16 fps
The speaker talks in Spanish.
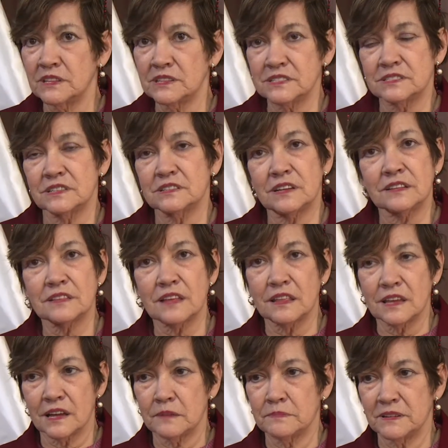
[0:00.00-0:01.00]
se
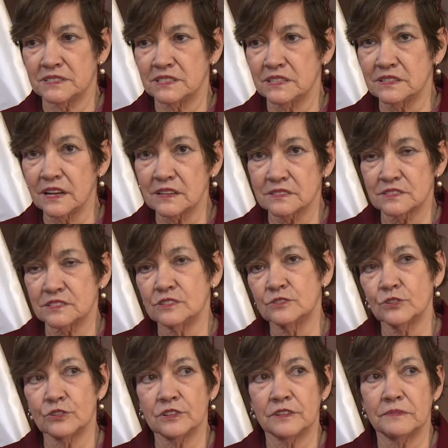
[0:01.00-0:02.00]
trata de capacitar,
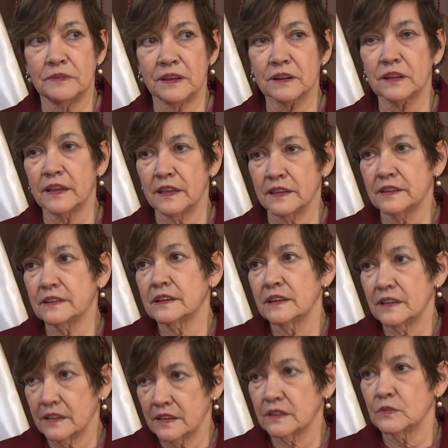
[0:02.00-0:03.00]
sino de ver en
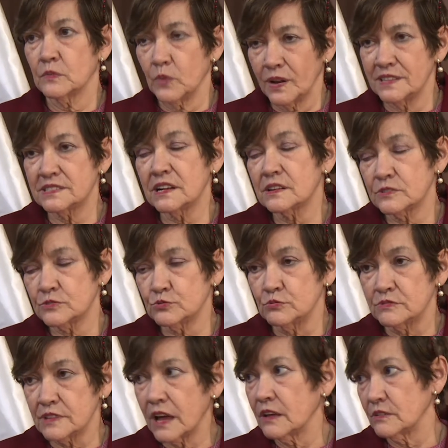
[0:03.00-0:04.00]
qué, cuál es el
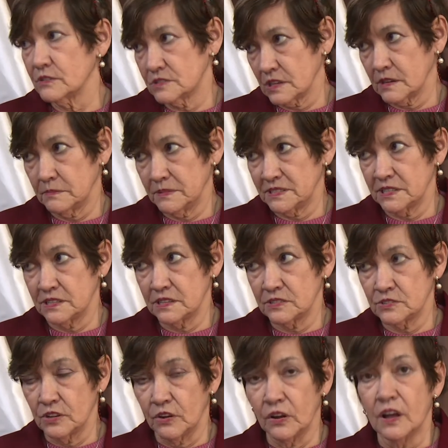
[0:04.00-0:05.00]
resultado de esa
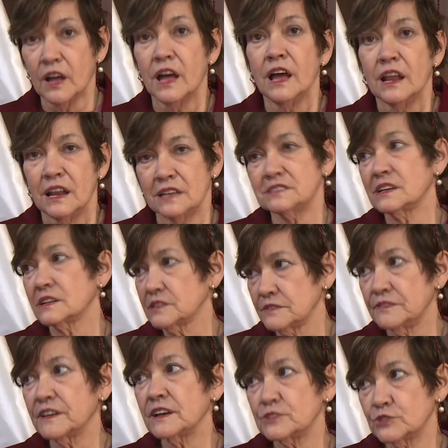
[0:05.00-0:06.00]
capacitación. La
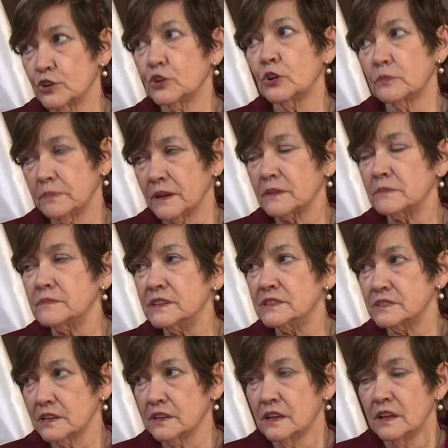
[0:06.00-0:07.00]
certificación lo
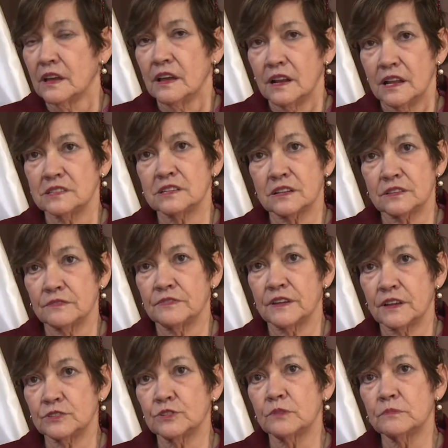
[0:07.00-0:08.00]
permite. La
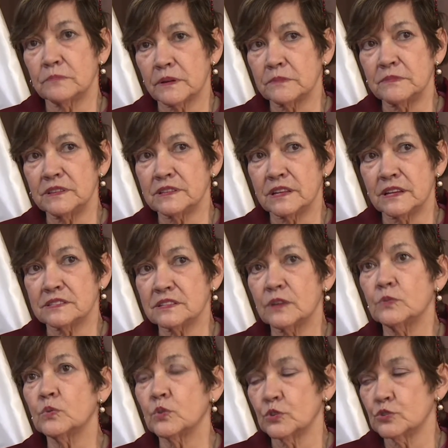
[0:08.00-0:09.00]
certificación permite
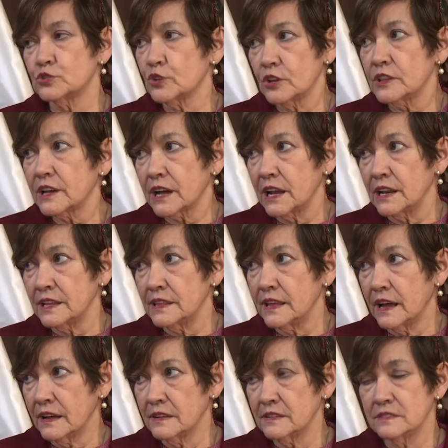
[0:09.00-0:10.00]
hacer un control de
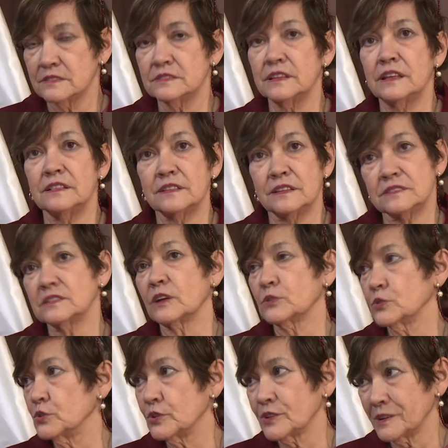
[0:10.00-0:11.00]
calidad del
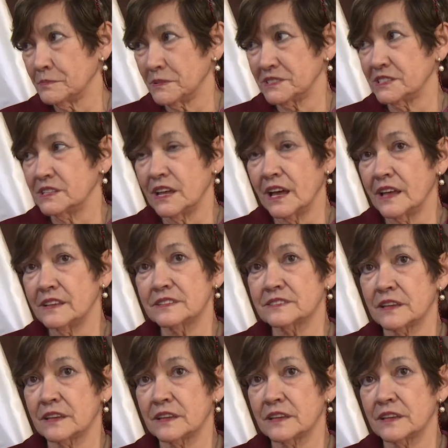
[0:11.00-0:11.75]
desarrollo de capacidades